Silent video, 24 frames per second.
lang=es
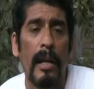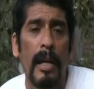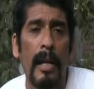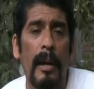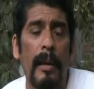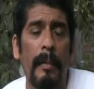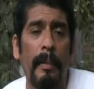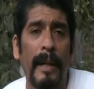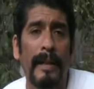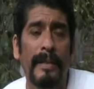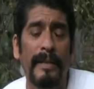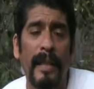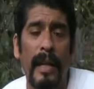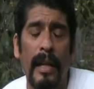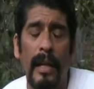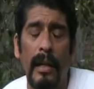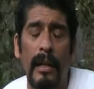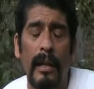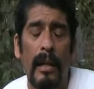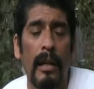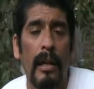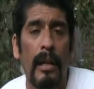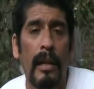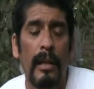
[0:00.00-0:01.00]
le va a pasar
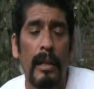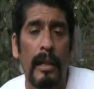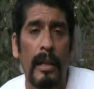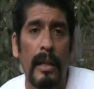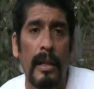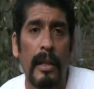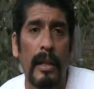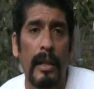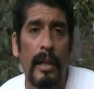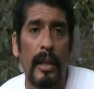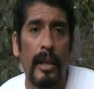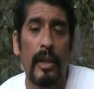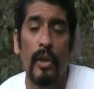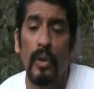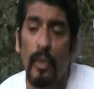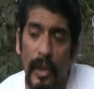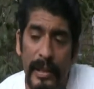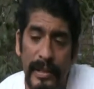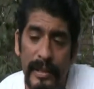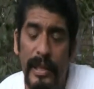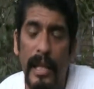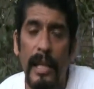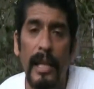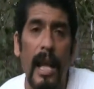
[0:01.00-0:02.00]
eh, no
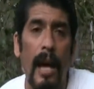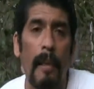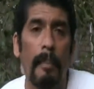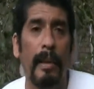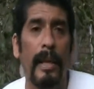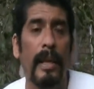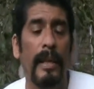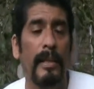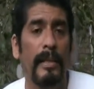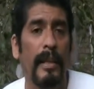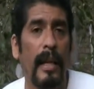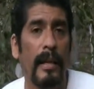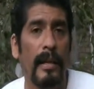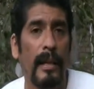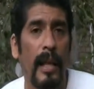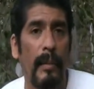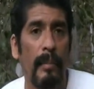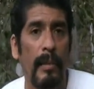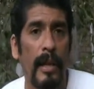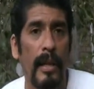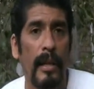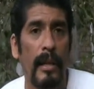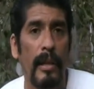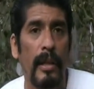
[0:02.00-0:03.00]
es del APRA
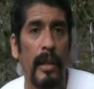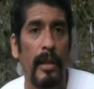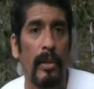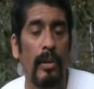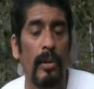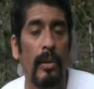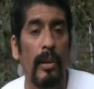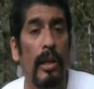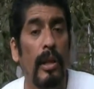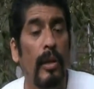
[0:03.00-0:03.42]
exactamente, ¿no?